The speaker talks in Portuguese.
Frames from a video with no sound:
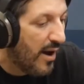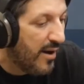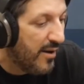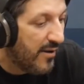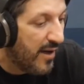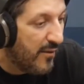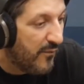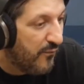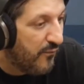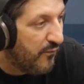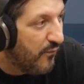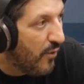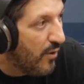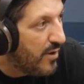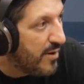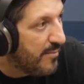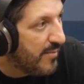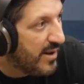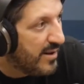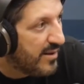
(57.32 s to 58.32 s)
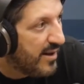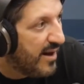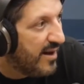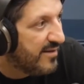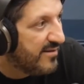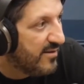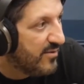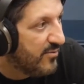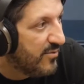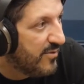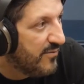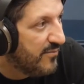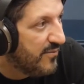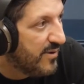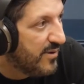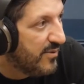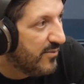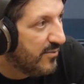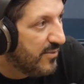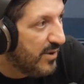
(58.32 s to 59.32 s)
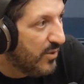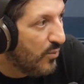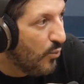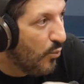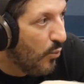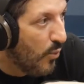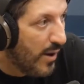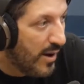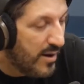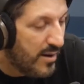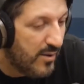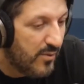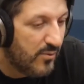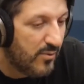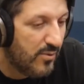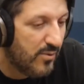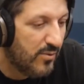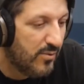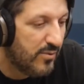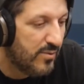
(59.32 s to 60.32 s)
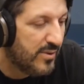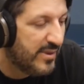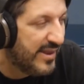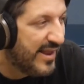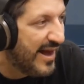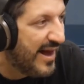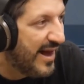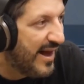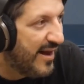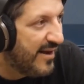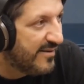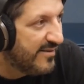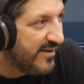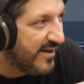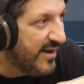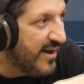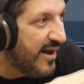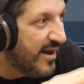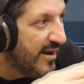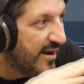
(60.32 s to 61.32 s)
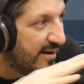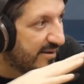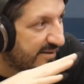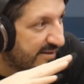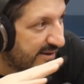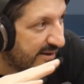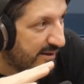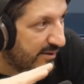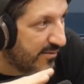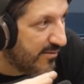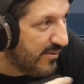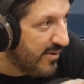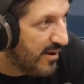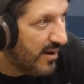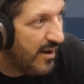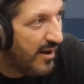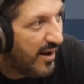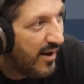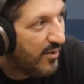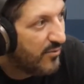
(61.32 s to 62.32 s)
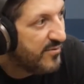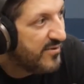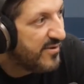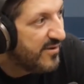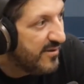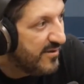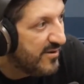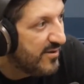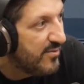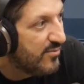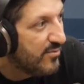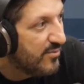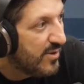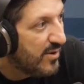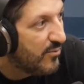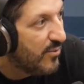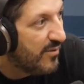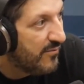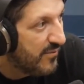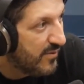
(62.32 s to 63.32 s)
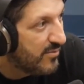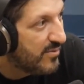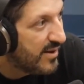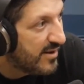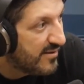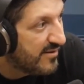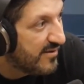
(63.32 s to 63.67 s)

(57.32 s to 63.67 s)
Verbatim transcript: a, a, forma da asa de um avião e o ângulo da asa em relação ao sentido que o avião está